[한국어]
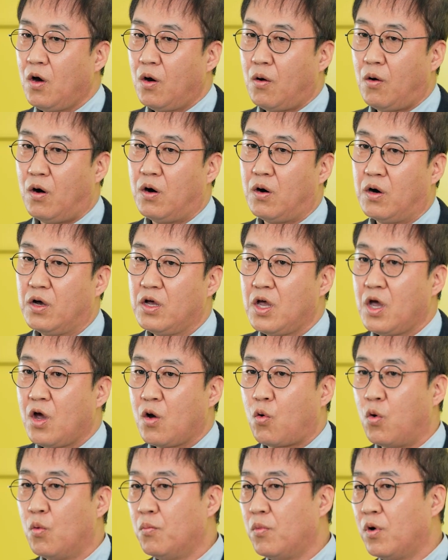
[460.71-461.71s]
어,
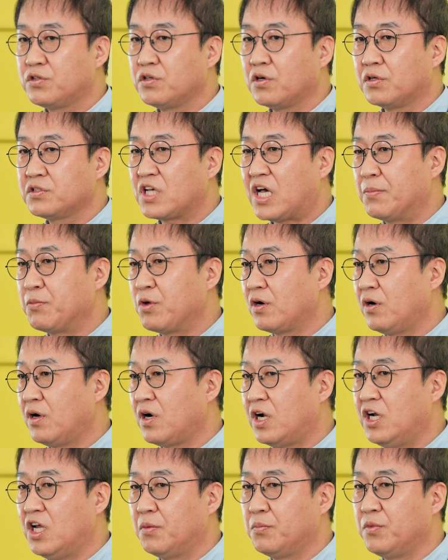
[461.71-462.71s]
공모전 참여를
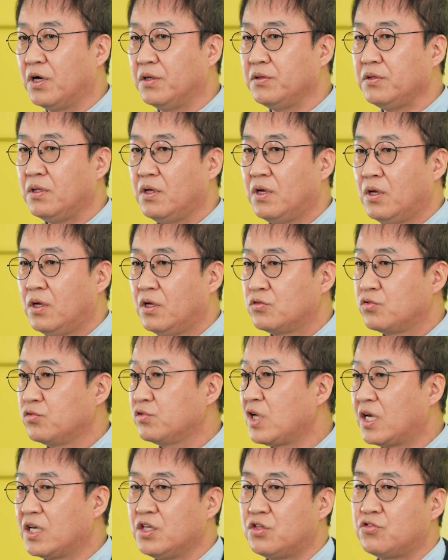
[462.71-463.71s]
하려면
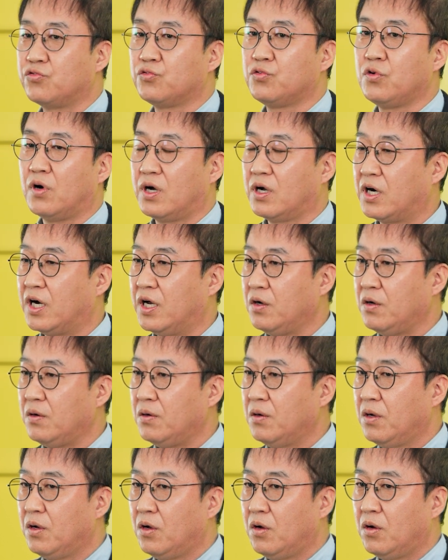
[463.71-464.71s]
수상이 중요한가요?
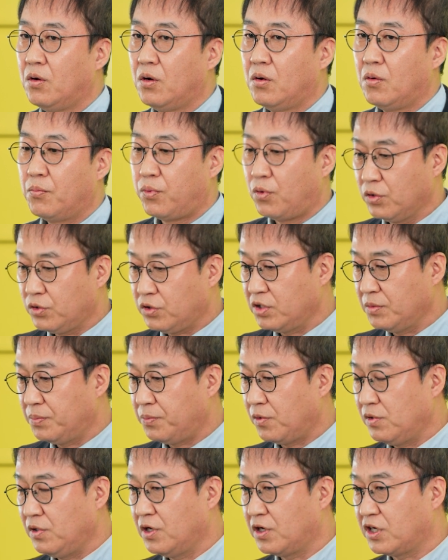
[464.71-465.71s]

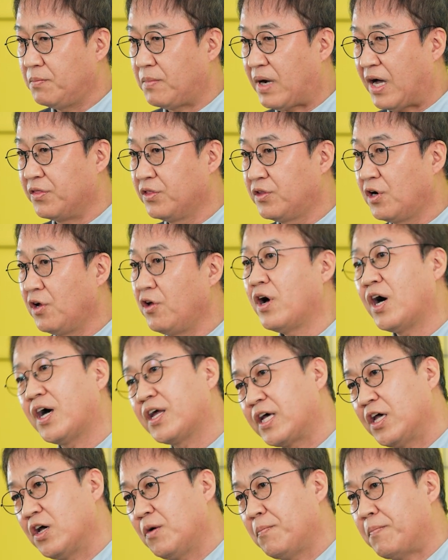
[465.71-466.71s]
포트폴리오를 만들어야
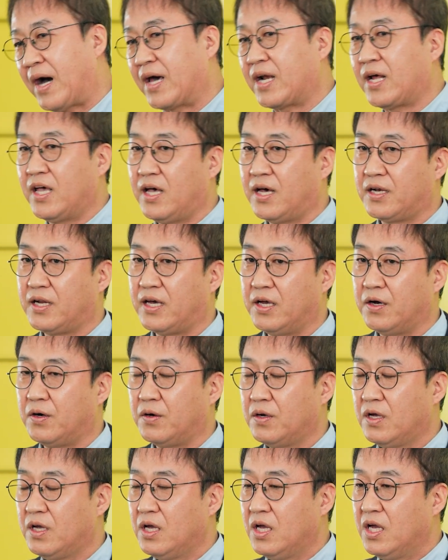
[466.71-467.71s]
하나요? 말아야 하나요?
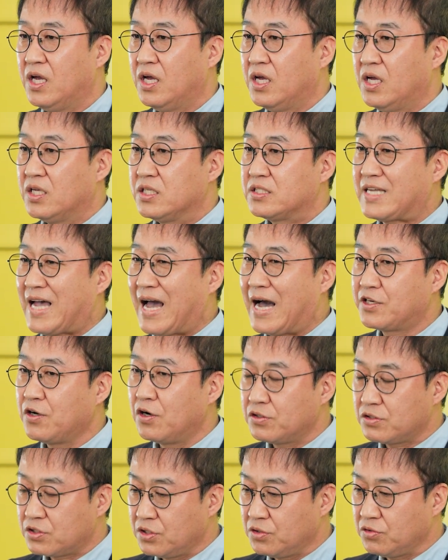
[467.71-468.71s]

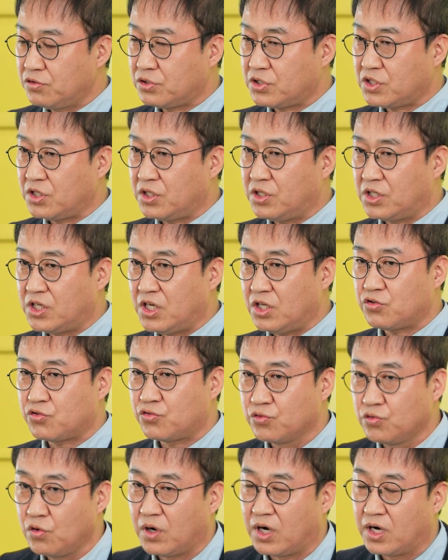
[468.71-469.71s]
자격증 취득이
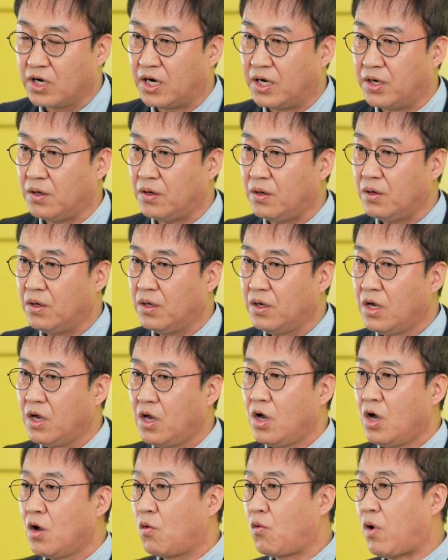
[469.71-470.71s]
중요한가요?
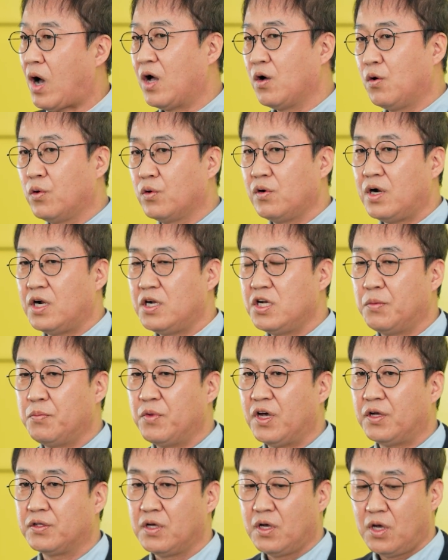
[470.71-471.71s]
광고를
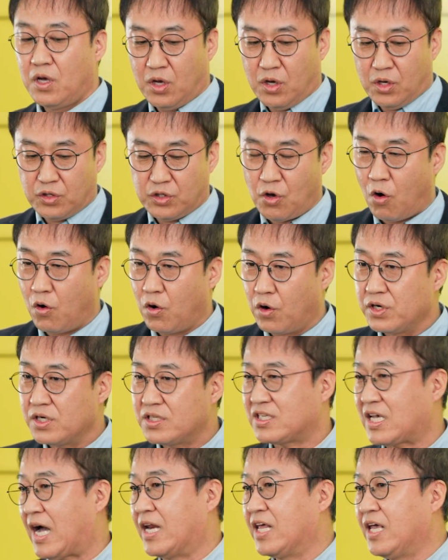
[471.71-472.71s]
하려면 영어를
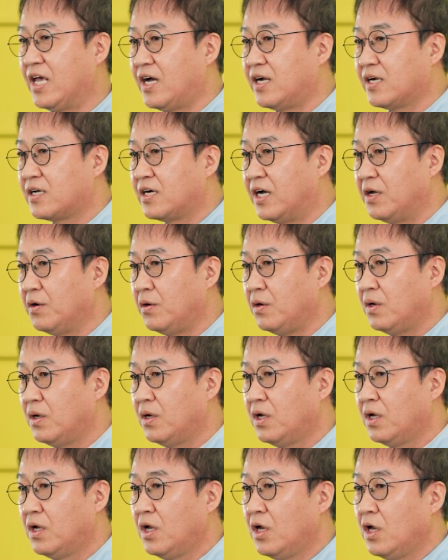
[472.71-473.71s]
잘해야 할까요?
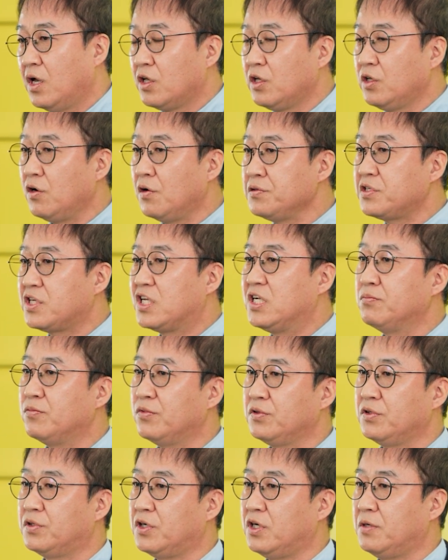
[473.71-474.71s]
이런
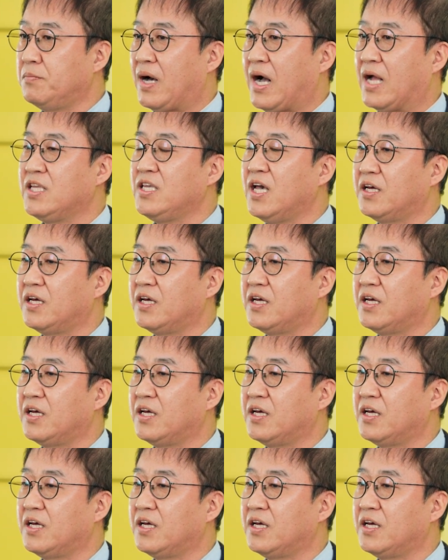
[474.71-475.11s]
질문들을 많이